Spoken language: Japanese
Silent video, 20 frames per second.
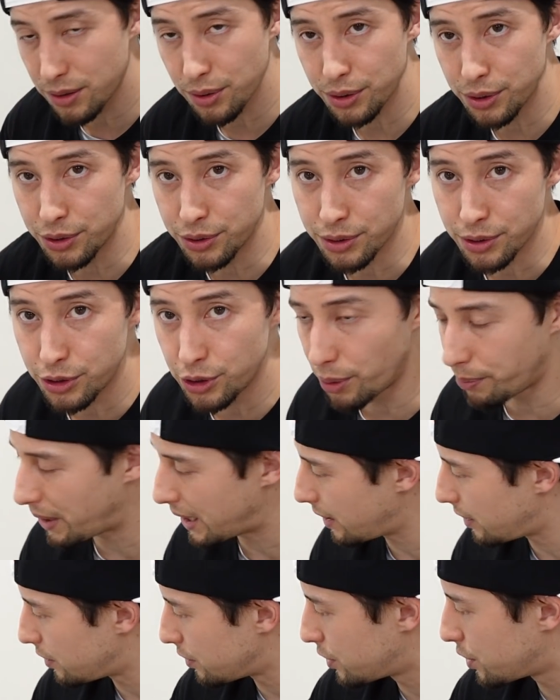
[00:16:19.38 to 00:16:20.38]
イという呼ば
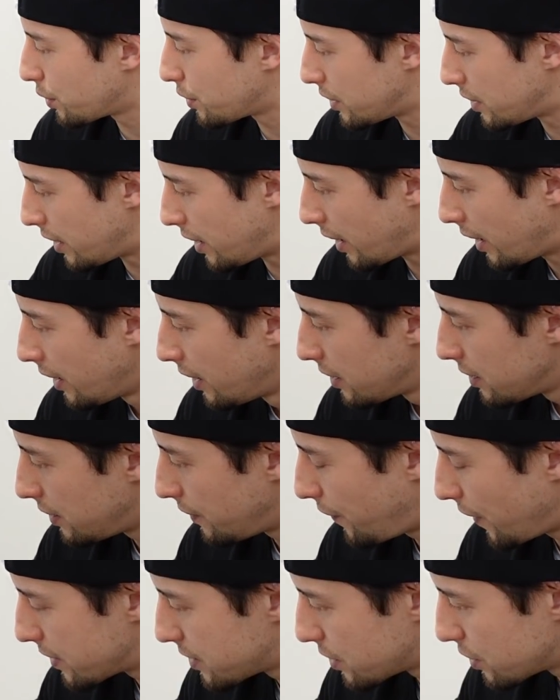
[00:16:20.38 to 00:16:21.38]
れる距離で
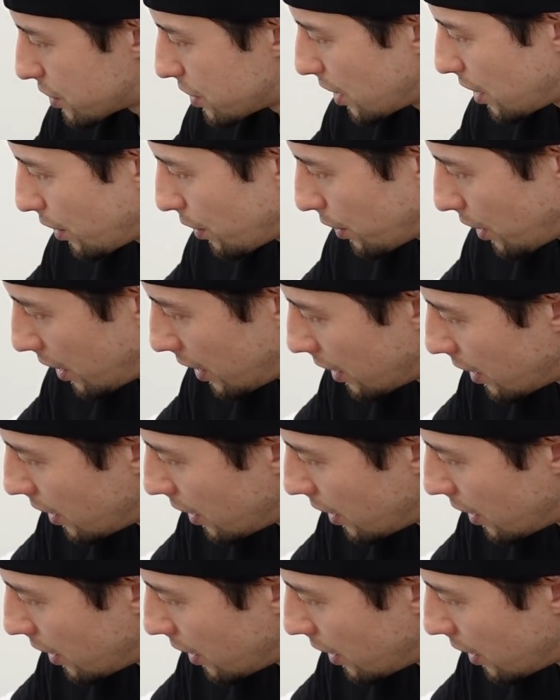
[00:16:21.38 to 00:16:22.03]
ディフェンスしてた時に、